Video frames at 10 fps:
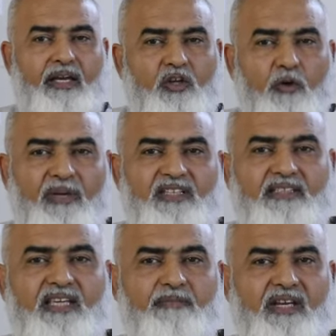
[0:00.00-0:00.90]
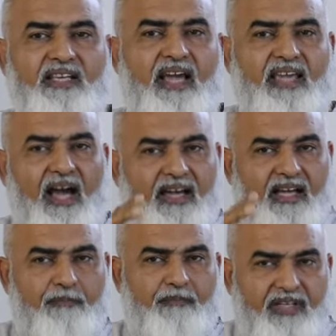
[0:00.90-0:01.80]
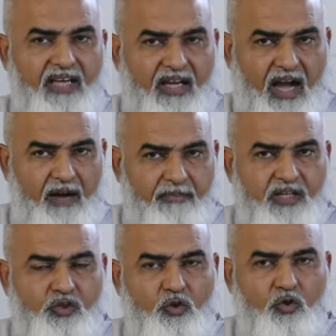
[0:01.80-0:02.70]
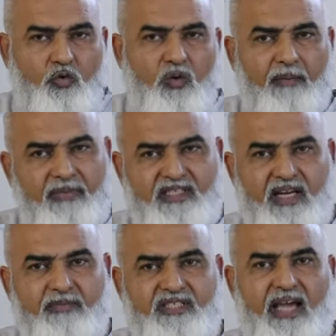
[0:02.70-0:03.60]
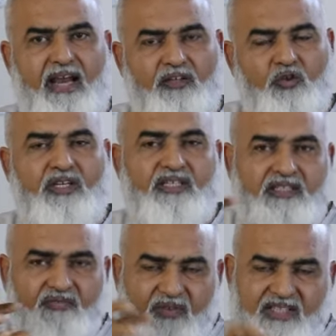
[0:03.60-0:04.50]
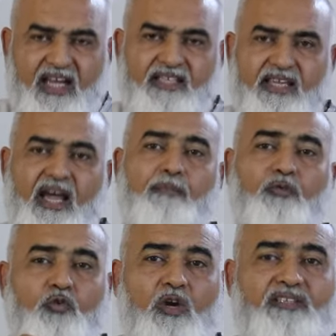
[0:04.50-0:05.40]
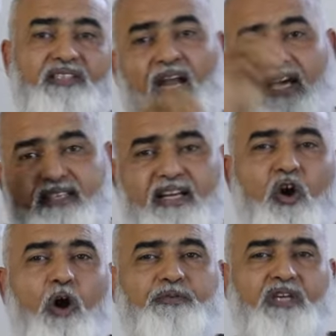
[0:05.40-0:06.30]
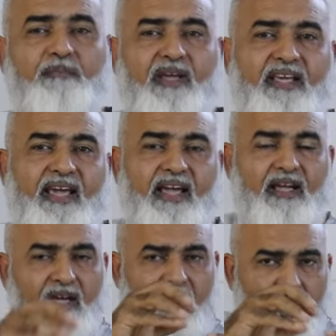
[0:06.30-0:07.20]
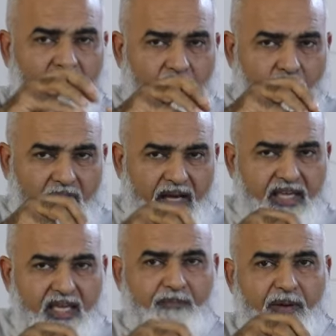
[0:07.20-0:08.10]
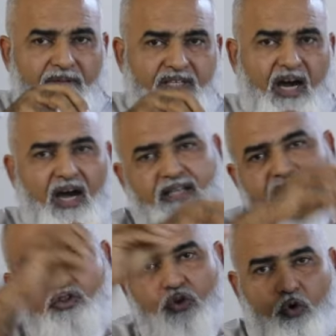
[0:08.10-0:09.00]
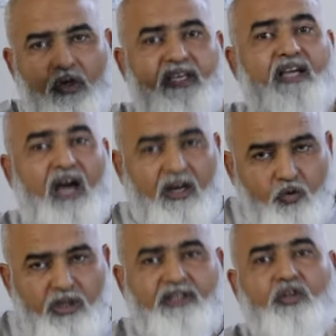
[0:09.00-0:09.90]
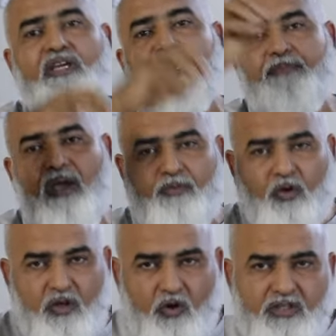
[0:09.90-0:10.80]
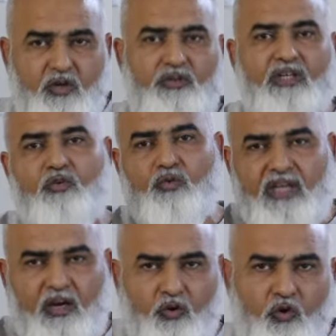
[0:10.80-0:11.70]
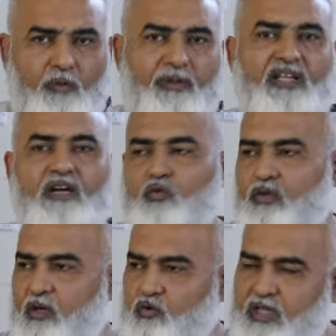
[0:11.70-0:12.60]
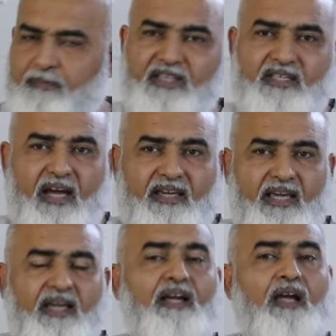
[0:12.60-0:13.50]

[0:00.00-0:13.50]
इनको मदद ये मिली है कि आगे कंपनी का काम नहीं शुरू हुआ मसले मसाइल है तो इस वजह से अब उनको एक तनाजल का ऑप्शन मिल गया है कि वो कहीं पर भी यहाँ से छोड़ के कानूनी तरीके पर आप कोई और सऊदी ढूंढ के कोई और बंदा ढूंढ के उसके पास जाके